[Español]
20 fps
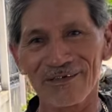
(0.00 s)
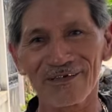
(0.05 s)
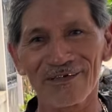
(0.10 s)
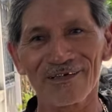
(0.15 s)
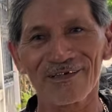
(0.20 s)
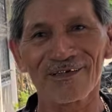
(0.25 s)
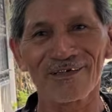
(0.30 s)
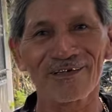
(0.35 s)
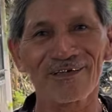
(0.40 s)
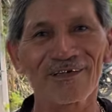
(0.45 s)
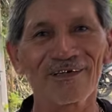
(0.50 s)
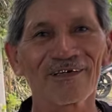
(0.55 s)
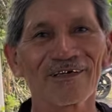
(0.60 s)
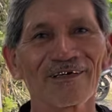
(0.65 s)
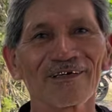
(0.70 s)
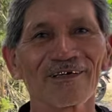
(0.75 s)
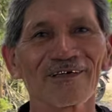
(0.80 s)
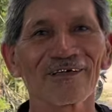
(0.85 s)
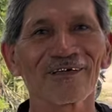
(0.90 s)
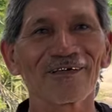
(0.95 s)
Pero ya ahorita
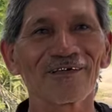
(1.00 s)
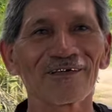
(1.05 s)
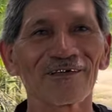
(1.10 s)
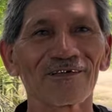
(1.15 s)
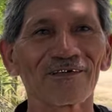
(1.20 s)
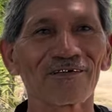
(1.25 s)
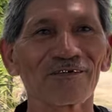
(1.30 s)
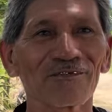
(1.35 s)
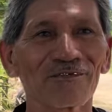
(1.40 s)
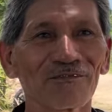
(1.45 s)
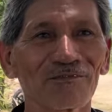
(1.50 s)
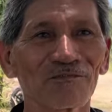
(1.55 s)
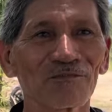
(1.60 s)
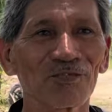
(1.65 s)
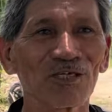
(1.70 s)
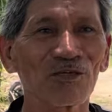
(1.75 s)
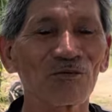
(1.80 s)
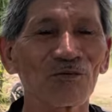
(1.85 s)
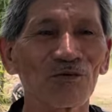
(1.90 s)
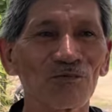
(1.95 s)
volvió a lo normal.
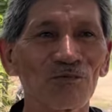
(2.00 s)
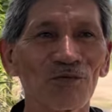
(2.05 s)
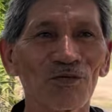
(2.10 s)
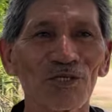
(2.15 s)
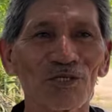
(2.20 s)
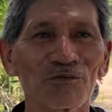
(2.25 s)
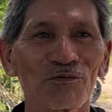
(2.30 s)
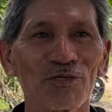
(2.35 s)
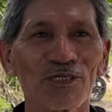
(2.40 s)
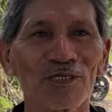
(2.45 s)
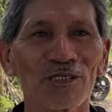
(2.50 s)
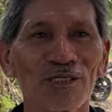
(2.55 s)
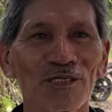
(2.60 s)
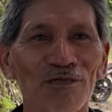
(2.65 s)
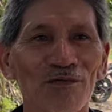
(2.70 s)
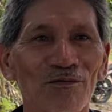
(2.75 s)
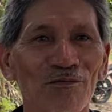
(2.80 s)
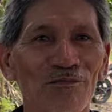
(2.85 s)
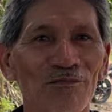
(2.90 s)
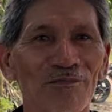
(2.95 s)
por lo mismo.
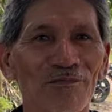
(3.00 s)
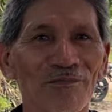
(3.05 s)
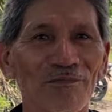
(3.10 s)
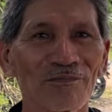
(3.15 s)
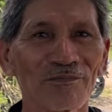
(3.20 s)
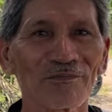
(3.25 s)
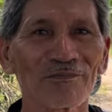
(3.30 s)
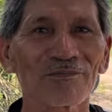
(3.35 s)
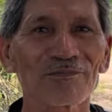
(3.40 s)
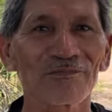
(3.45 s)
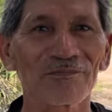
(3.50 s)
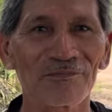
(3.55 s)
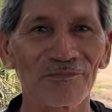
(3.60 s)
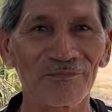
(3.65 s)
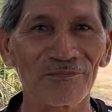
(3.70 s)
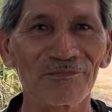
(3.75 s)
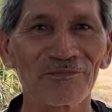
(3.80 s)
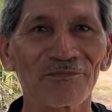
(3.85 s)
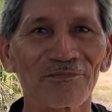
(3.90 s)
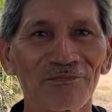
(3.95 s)
Sí, entonces, este, tal vez
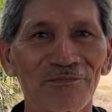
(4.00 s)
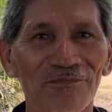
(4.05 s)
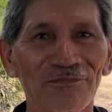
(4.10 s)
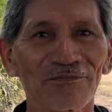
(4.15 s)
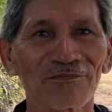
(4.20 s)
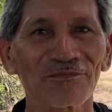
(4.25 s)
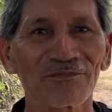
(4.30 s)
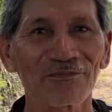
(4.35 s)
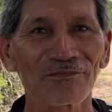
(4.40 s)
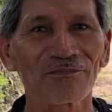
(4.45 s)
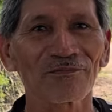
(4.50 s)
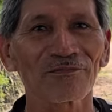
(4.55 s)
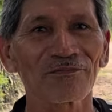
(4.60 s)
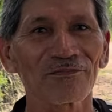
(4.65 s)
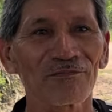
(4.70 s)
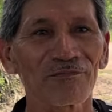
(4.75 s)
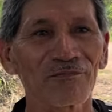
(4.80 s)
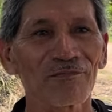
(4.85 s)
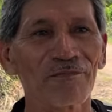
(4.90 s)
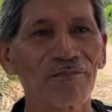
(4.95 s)
uno tiene
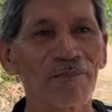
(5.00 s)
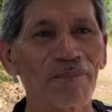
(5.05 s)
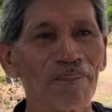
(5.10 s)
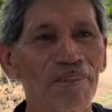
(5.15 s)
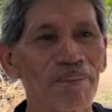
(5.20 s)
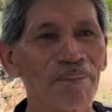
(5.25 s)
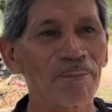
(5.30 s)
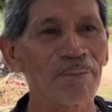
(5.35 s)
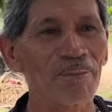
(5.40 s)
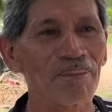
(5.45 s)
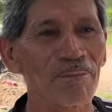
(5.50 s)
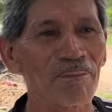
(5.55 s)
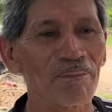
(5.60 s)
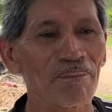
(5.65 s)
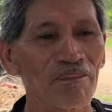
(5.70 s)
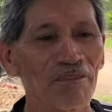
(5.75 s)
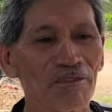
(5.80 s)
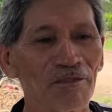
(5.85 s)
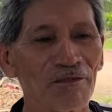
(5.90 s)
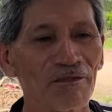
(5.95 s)
esa
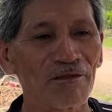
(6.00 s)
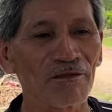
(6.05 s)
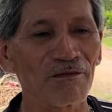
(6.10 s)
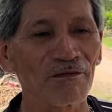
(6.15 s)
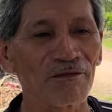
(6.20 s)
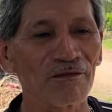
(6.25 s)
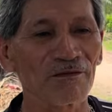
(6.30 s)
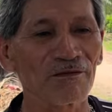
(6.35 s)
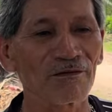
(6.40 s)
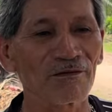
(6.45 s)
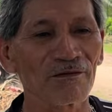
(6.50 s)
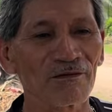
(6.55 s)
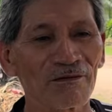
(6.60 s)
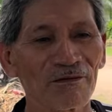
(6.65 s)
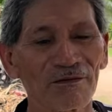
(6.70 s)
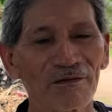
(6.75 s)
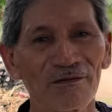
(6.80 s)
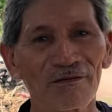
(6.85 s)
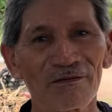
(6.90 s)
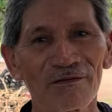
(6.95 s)
ese carisma o de
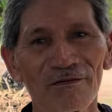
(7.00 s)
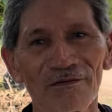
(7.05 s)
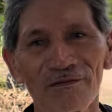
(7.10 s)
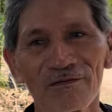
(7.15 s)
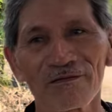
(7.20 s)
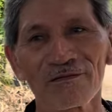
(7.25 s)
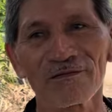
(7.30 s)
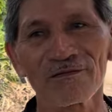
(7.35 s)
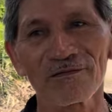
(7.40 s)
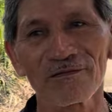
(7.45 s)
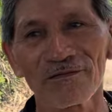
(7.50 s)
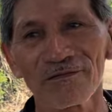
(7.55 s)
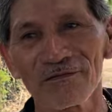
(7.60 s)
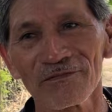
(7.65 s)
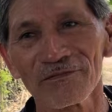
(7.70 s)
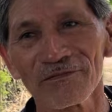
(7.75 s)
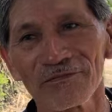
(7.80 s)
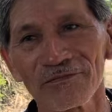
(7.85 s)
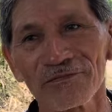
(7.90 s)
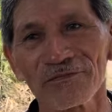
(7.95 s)
repente tiene esa gente
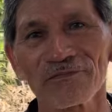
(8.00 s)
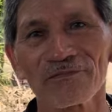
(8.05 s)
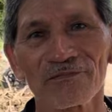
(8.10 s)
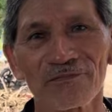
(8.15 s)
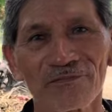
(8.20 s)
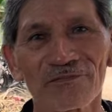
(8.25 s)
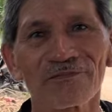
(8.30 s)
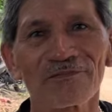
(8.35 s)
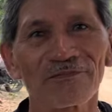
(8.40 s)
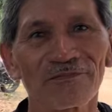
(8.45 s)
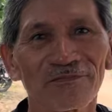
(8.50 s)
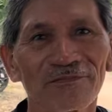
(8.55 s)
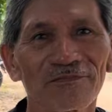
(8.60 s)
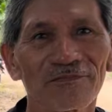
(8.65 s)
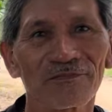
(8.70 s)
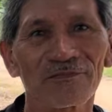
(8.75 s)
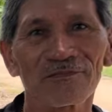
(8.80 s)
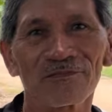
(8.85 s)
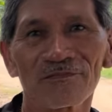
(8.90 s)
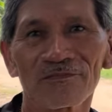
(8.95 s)
que le gusta como uno
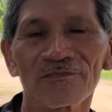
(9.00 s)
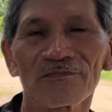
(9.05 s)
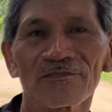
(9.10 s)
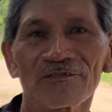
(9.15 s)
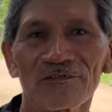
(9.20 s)
graba, ¿verdad?